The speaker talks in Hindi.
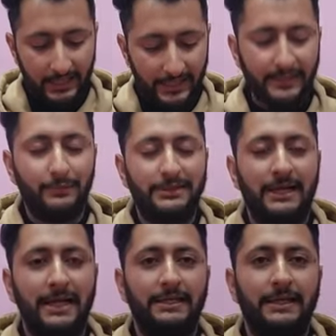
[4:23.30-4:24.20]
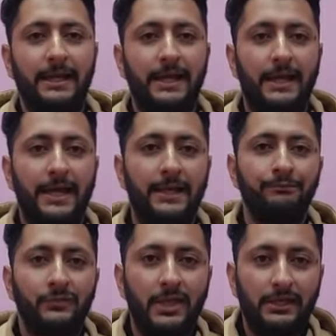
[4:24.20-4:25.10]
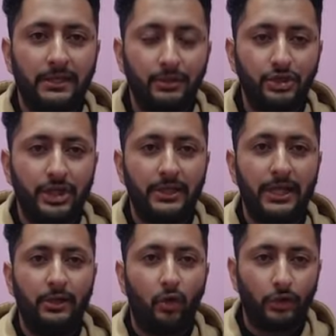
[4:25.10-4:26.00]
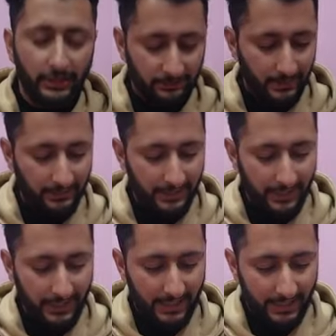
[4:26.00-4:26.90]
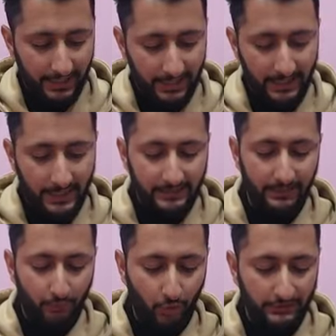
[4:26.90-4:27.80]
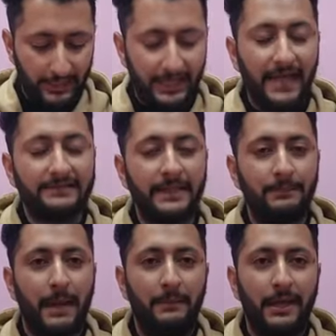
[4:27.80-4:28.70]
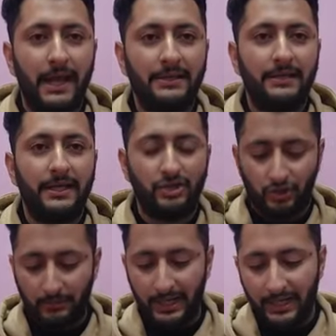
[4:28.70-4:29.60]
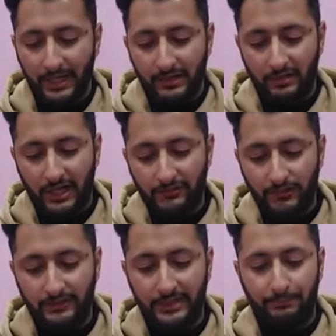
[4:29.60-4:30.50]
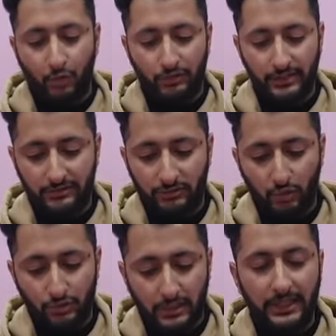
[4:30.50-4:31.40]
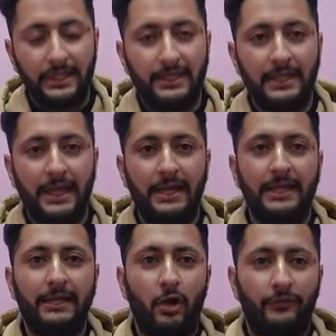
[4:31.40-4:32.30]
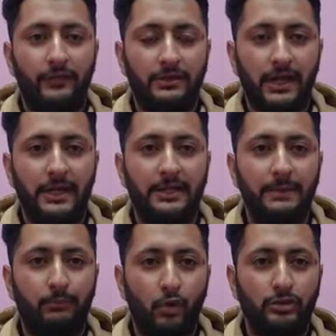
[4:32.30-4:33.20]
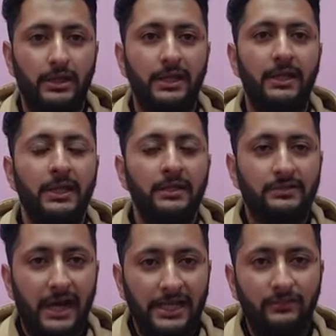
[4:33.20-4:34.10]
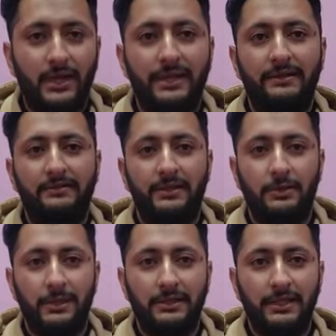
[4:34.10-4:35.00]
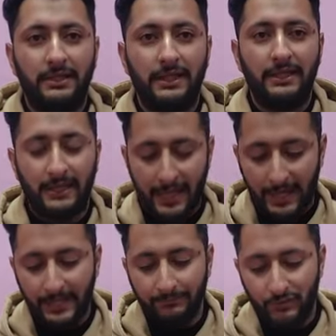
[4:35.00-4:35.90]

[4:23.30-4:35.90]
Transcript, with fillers: लेकिन बताया यह गया है कि कमीशन के नोटिस में यह आया है कि बहुत सारे ऐसे मामला हैं जिसमें ट्रांसफर्स एंड पोस्टिंग तो की गई है लेकिन ऑफिसरान की पोस्टिंग साथ वाले डिस्ट्रिक्ट में की गई है